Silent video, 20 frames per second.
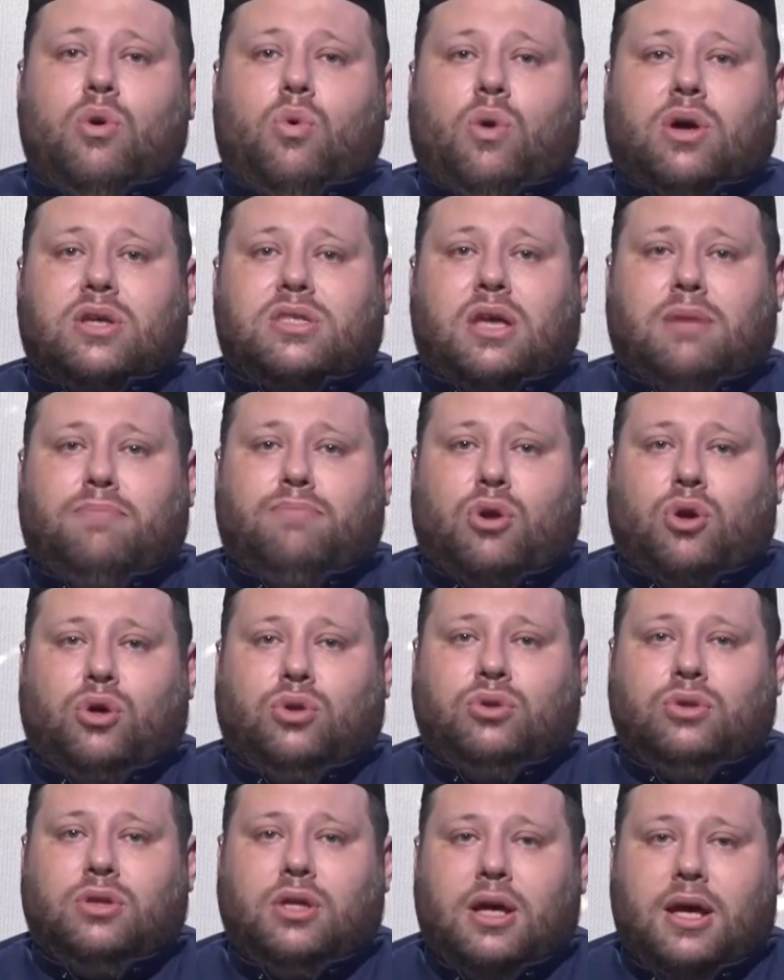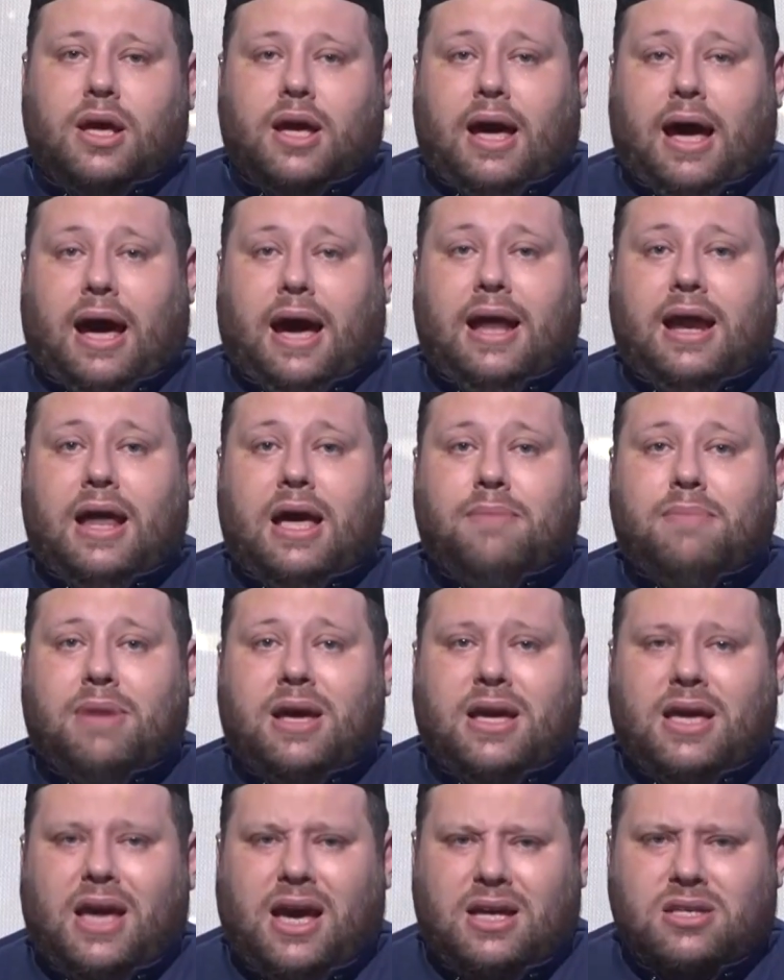وصبر على
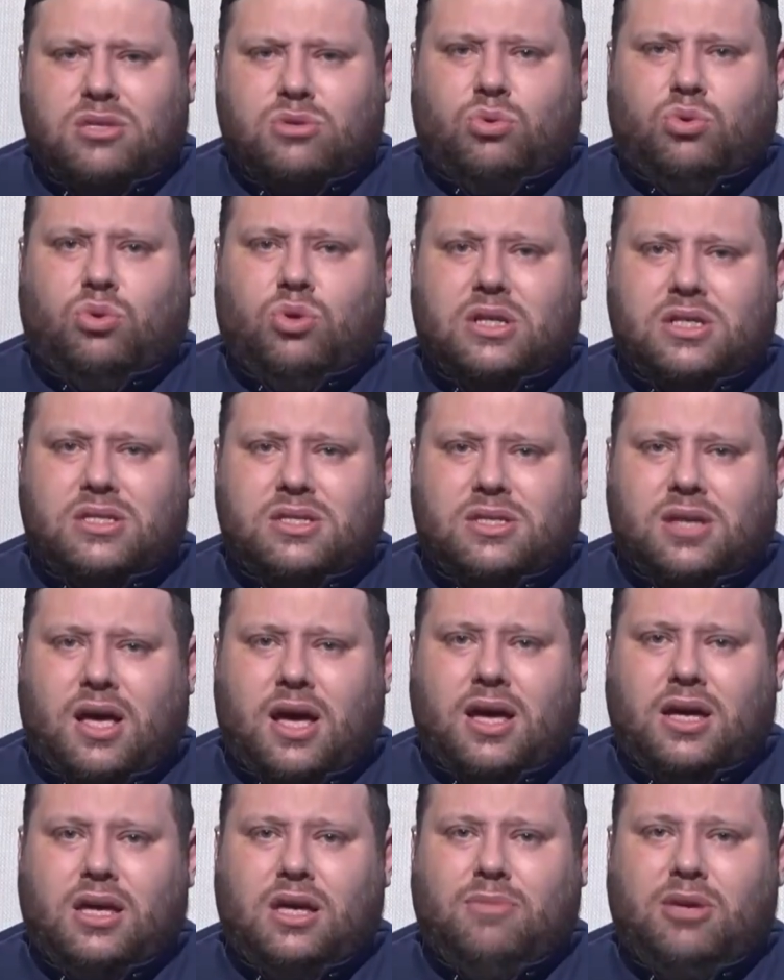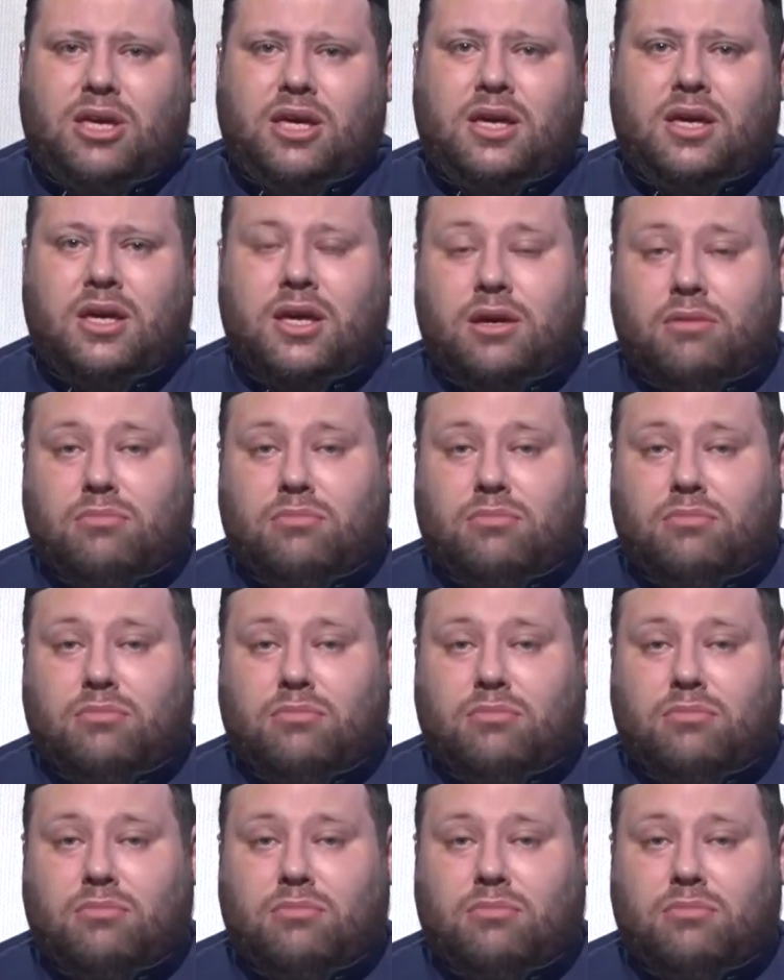ما يحصل للصائم